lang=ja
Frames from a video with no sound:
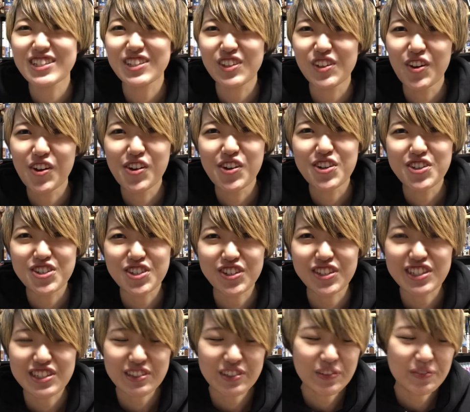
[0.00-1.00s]
ず共有する
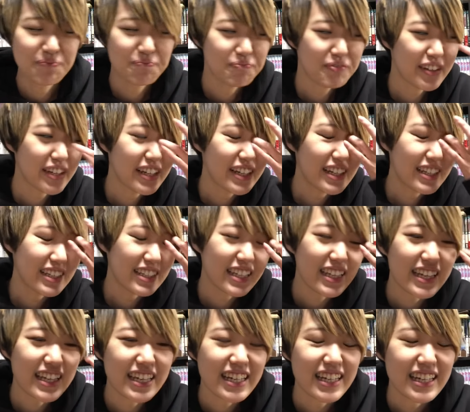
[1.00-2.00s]
んですよ
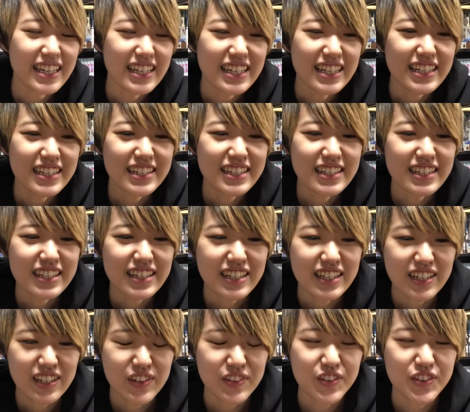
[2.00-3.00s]
で
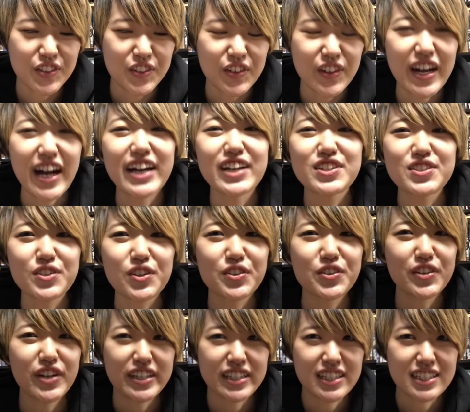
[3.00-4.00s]
もうその感想
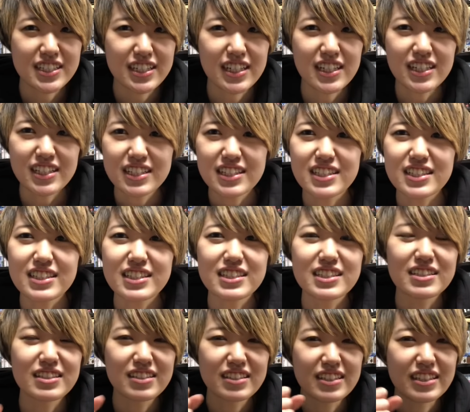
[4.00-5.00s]
とかでさ
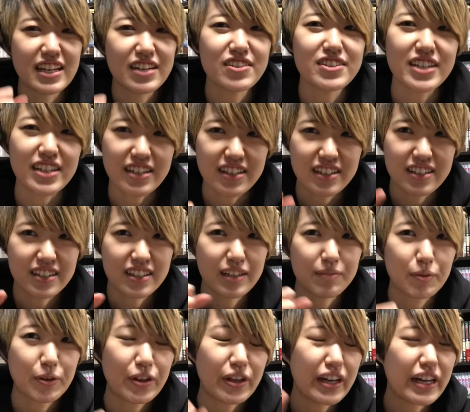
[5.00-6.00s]
やるじゃん
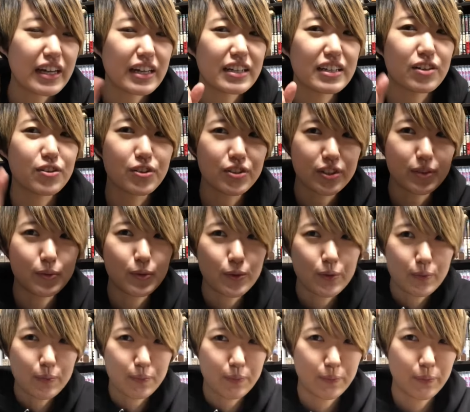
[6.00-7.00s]
盛り上がこうやっても
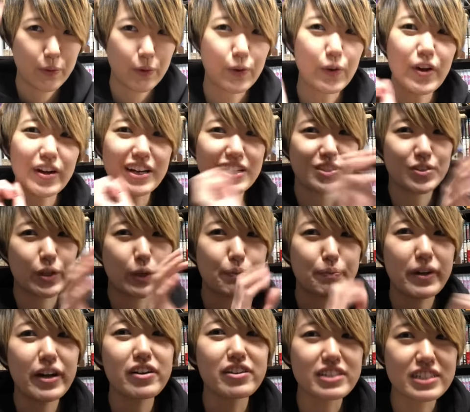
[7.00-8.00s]
うもう声出すとかいっ
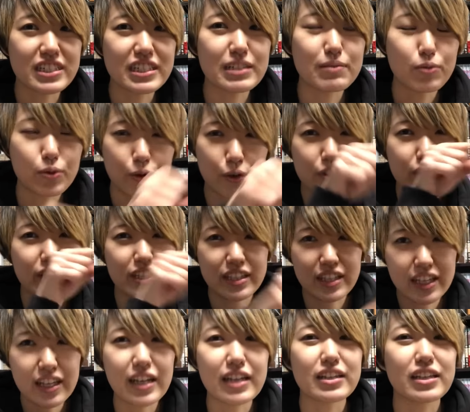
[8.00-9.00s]
ぱいあるし、まあ、こうやって
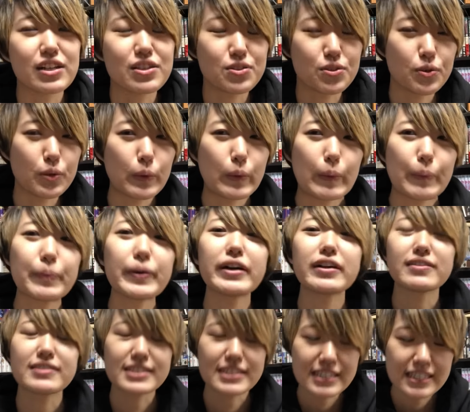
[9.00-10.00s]
ねやったりするとこもいっぱい
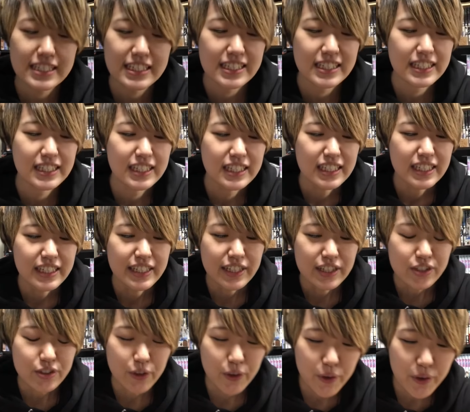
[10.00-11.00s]
あるし
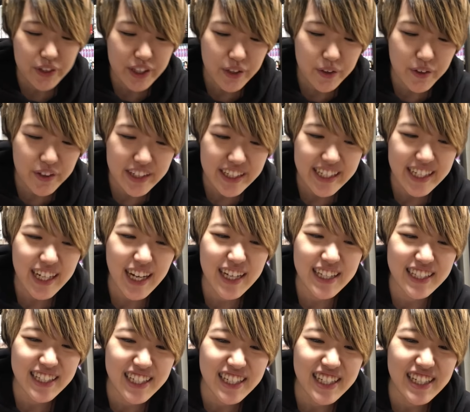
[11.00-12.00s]
そこでこういか
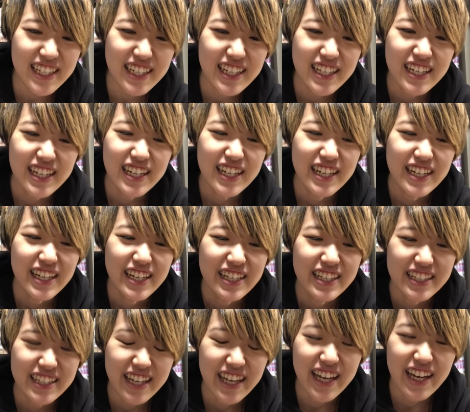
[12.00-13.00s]
に
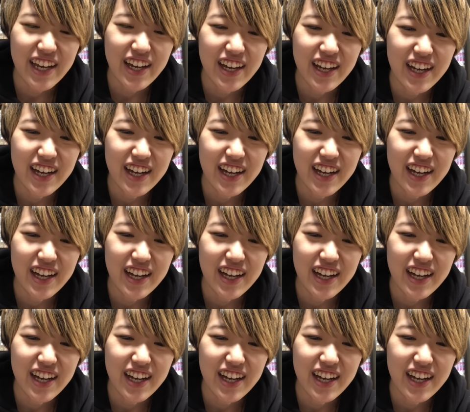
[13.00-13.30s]
ね